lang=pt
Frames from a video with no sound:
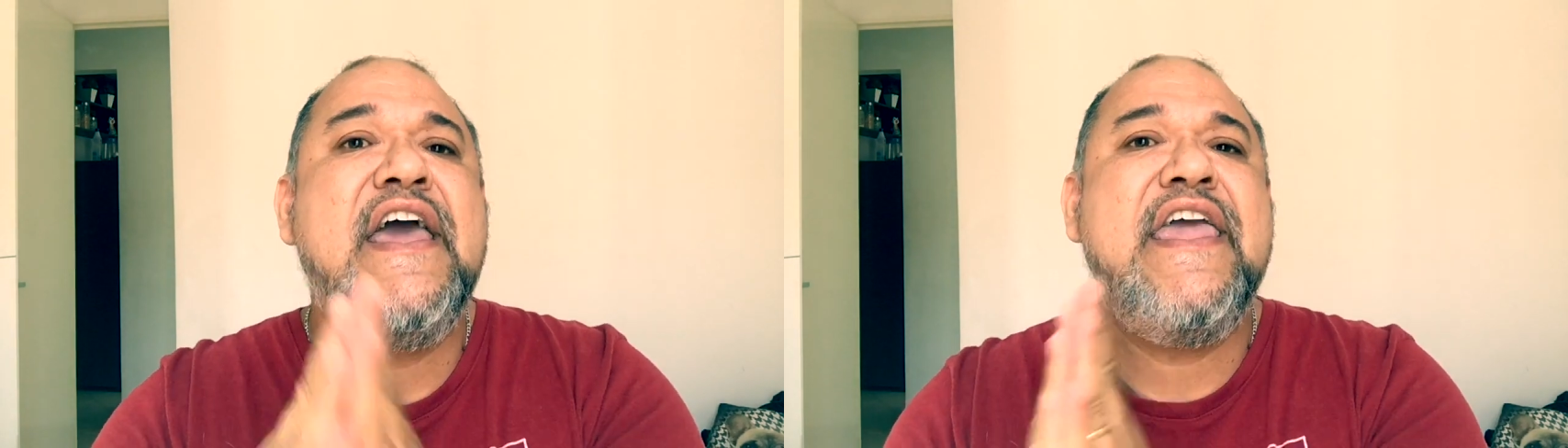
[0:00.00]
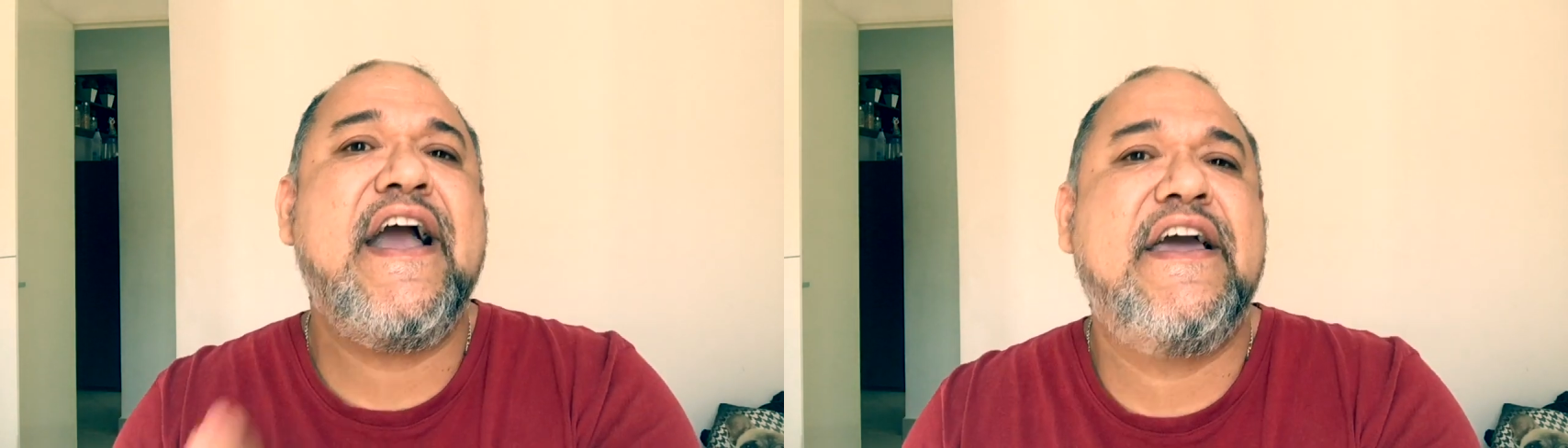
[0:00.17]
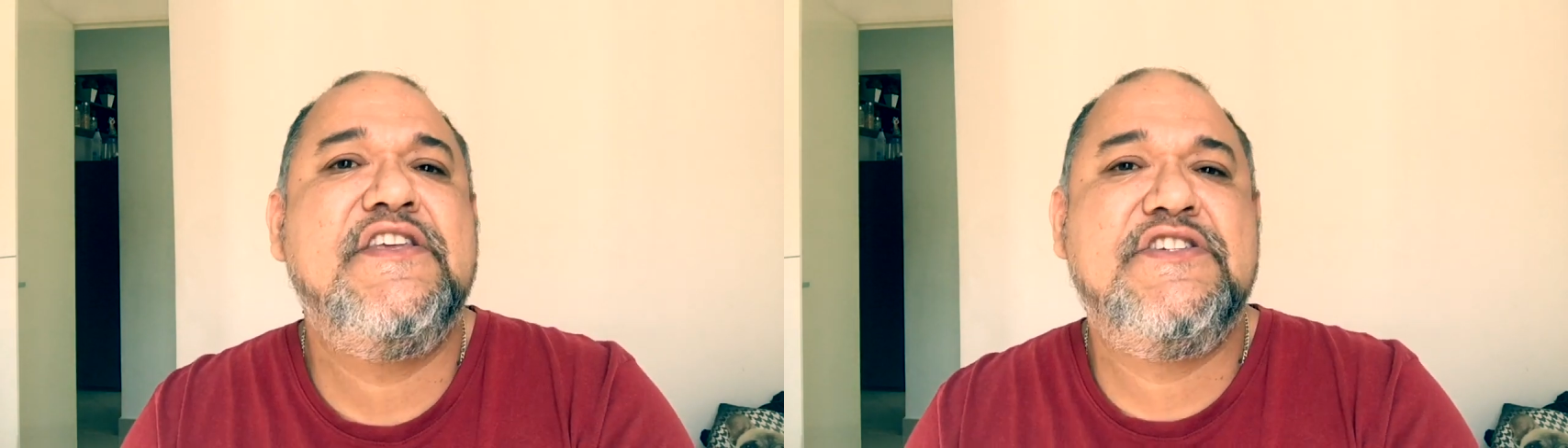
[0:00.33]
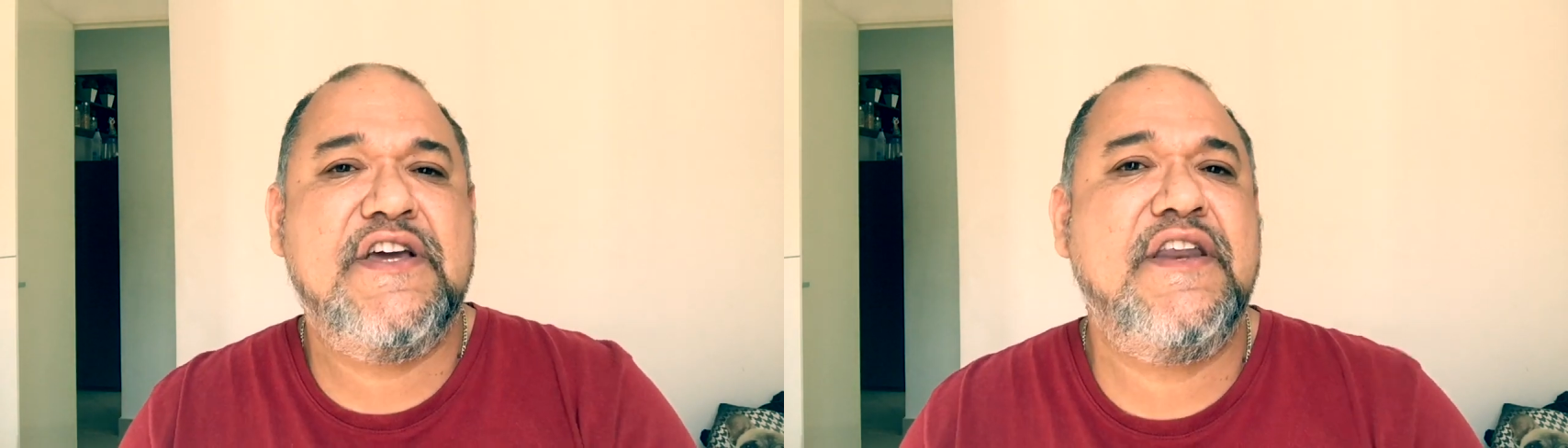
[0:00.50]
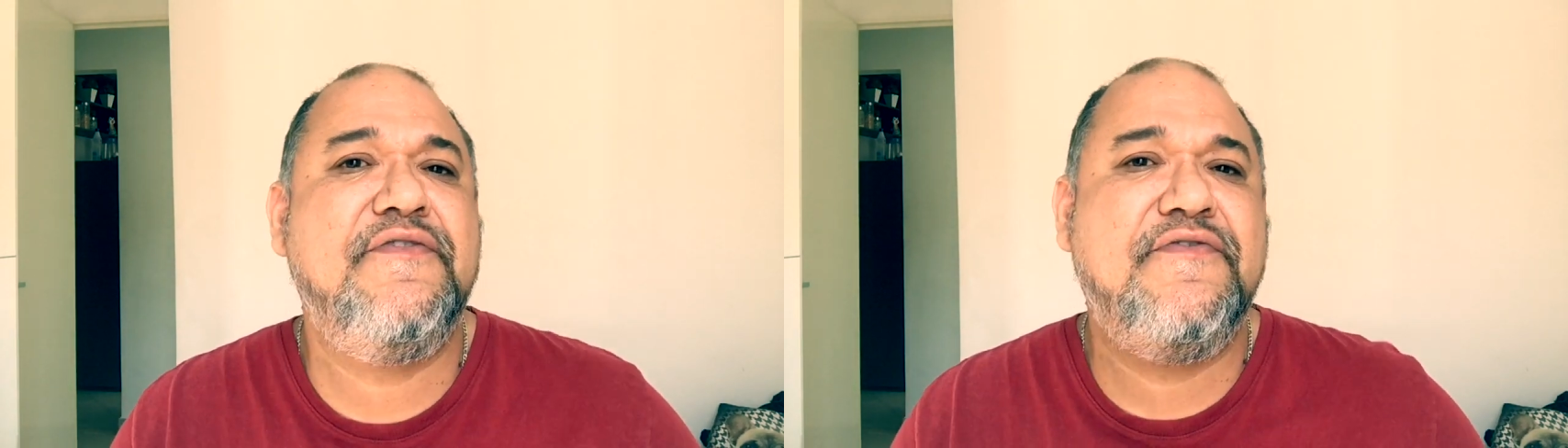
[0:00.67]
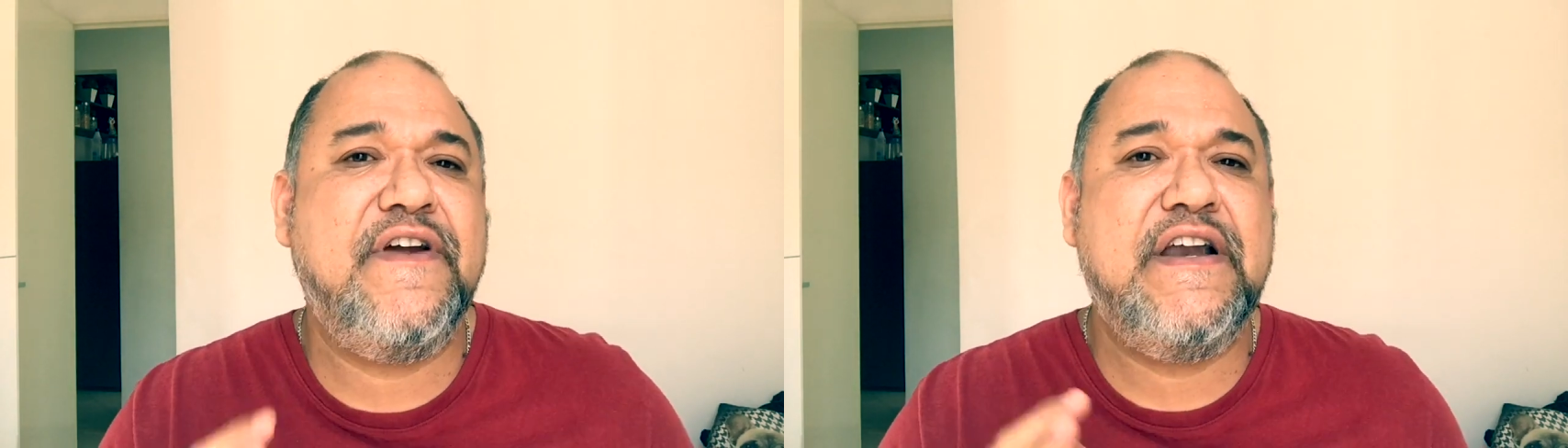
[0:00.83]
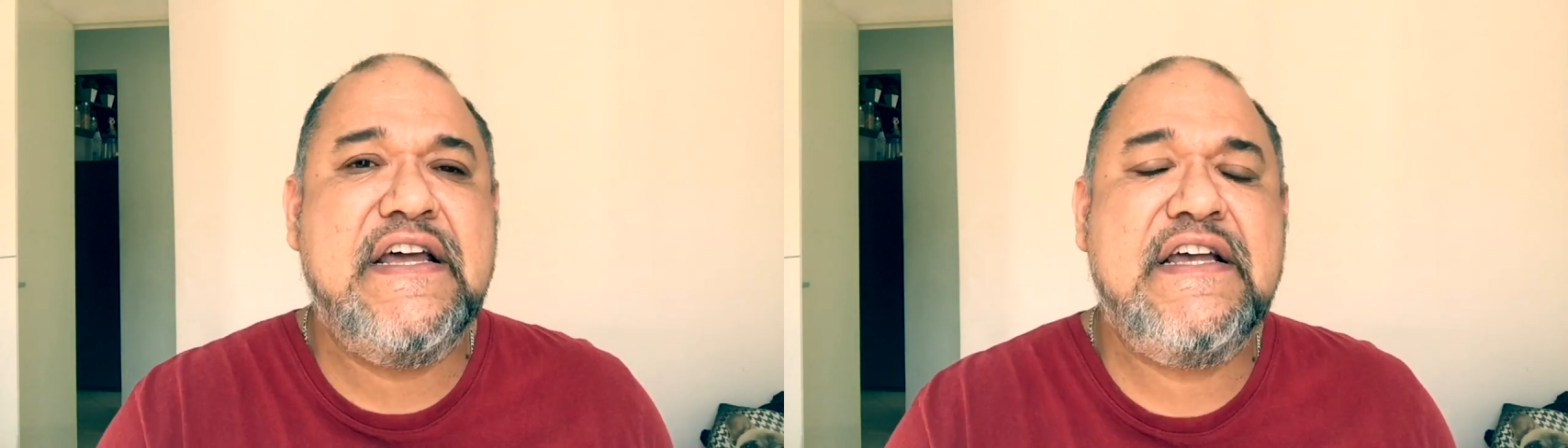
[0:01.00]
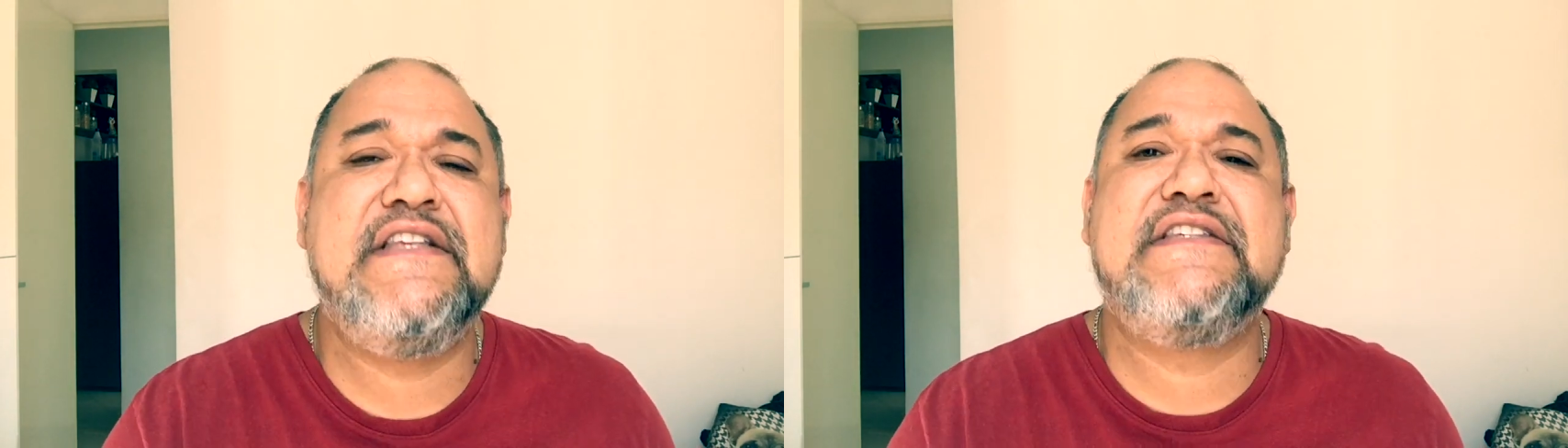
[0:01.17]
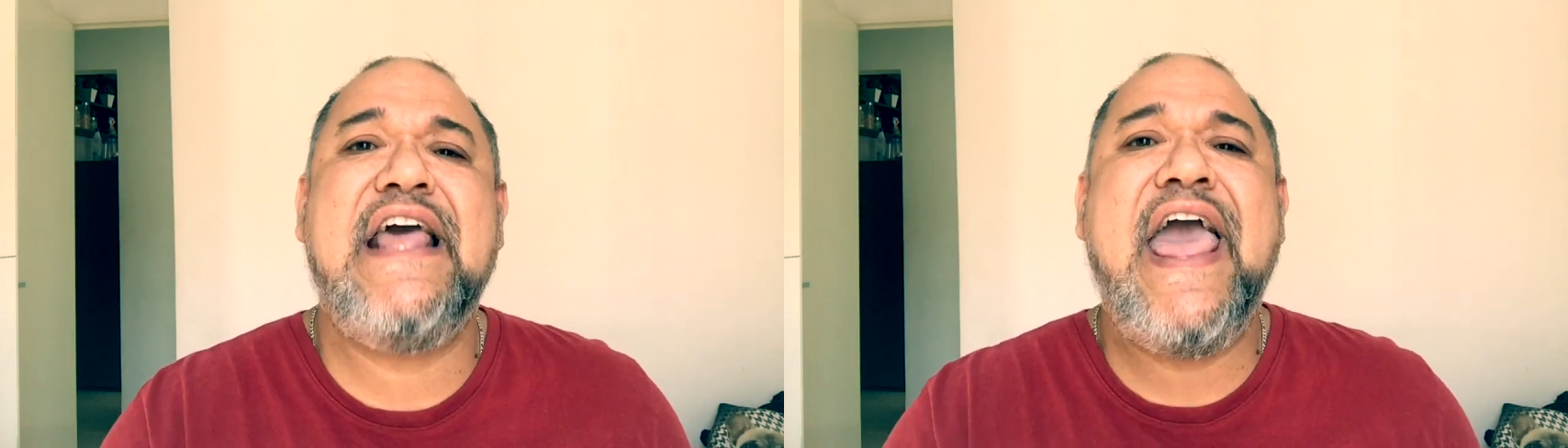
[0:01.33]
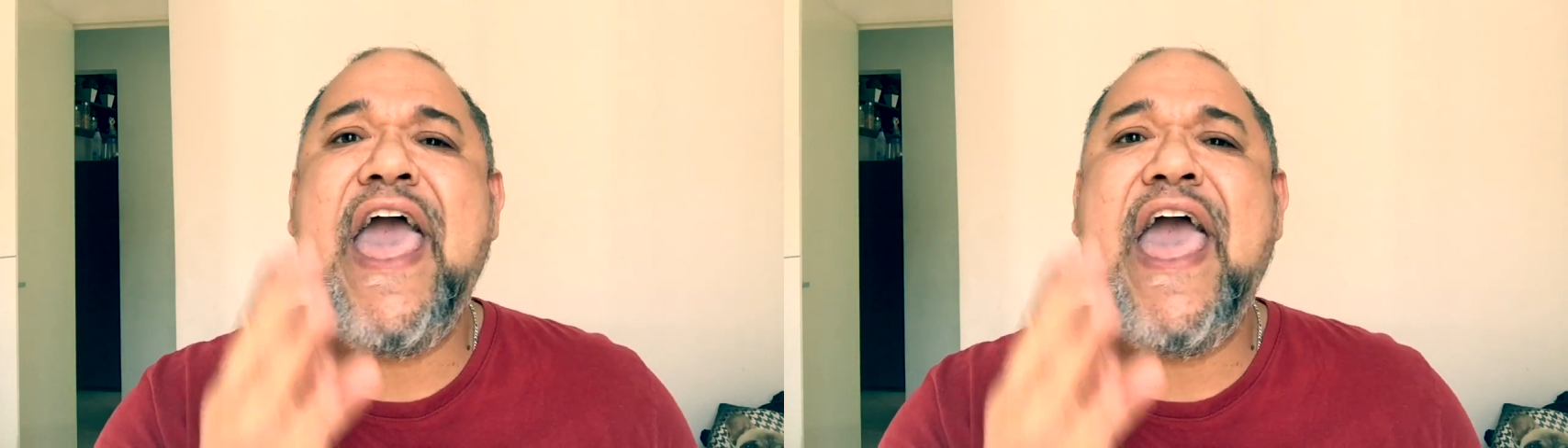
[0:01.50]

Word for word: E a Cristiane Fernandes